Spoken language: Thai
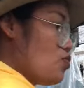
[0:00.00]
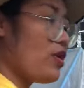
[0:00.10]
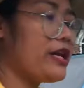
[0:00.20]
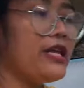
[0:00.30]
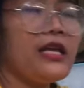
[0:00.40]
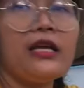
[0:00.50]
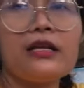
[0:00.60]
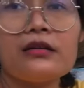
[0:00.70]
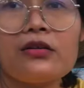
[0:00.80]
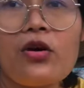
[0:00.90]
หัวนี้
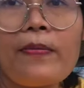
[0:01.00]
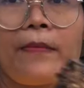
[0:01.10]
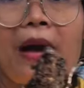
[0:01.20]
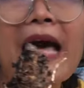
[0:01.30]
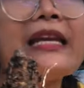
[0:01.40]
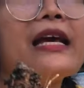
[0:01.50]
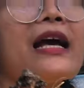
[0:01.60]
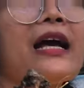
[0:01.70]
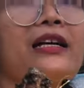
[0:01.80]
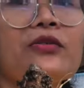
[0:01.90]
ก็ประมาณเนี้ย
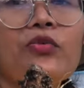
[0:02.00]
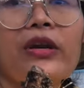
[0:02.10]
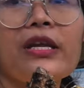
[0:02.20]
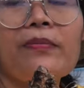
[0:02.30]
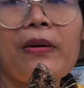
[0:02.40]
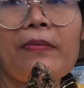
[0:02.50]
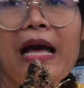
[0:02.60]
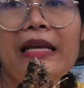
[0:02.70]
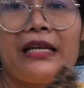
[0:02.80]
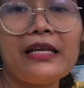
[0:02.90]
ค่ะ หัวนี้ประ
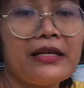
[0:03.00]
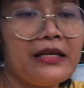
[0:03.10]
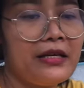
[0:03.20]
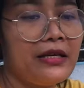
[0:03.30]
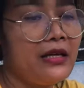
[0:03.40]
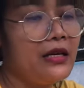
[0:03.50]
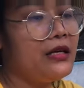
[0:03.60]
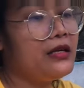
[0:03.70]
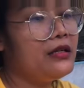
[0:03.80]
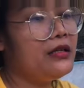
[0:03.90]
มาณนี้
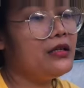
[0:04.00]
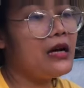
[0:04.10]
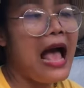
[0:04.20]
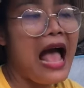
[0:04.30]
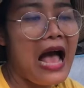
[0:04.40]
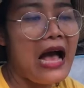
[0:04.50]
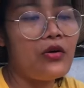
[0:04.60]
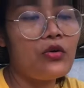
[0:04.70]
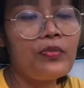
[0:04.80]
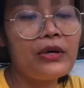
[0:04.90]
คือขา
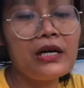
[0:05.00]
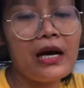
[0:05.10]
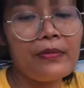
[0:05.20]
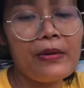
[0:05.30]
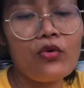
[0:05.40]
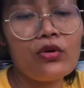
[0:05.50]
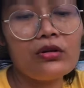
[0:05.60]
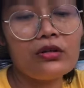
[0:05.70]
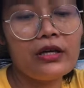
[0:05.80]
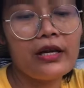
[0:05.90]
วเผือกไปหมด
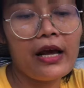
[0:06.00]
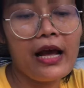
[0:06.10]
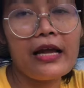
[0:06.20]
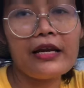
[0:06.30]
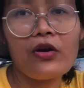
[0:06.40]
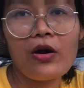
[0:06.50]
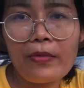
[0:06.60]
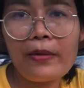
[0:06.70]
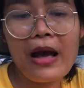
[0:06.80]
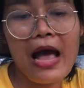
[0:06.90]
เลยนะคะ เดี๋ยวเรา
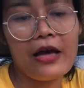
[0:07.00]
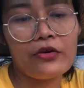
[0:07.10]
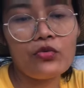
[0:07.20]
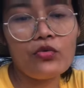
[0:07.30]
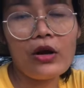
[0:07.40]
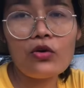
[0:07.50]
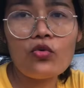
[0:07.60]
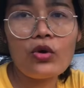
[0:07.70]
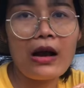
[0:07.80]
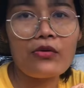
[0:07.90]
มาผ่าดูว่าลู
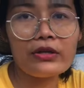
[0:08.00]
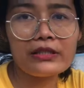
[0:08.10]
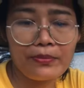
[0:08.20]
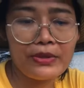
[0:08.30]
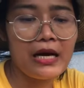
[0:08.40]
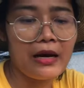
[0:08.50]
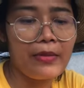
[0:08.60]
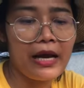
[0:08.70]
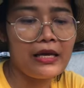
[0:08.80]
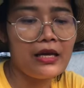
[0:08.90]
กเขาว่าจะเผือก
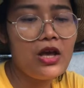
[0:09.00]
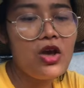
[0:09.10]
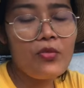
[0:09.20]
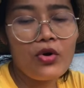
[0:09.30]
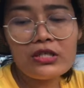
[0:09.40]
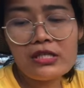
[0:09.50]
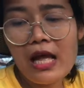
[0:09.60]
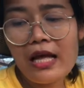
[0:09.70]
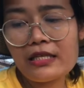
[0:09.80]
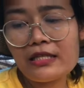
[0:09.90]
ไหม เพราะ
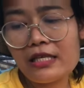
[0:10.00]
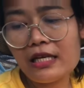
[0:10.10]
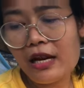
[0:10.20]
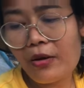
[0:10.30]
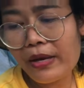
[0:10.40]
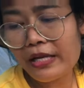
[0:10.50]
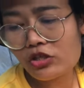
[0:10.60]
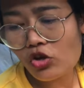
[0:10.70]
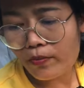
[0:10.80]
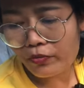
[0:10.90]
ถ้าจริง ๆ แล้วเพชร
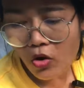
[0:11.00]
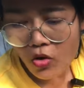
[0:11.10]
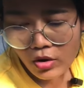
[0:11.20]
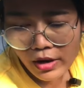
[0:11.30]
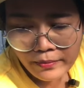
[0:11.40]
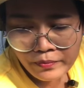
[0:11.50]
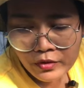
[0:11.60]
จอมทองอะ่ะ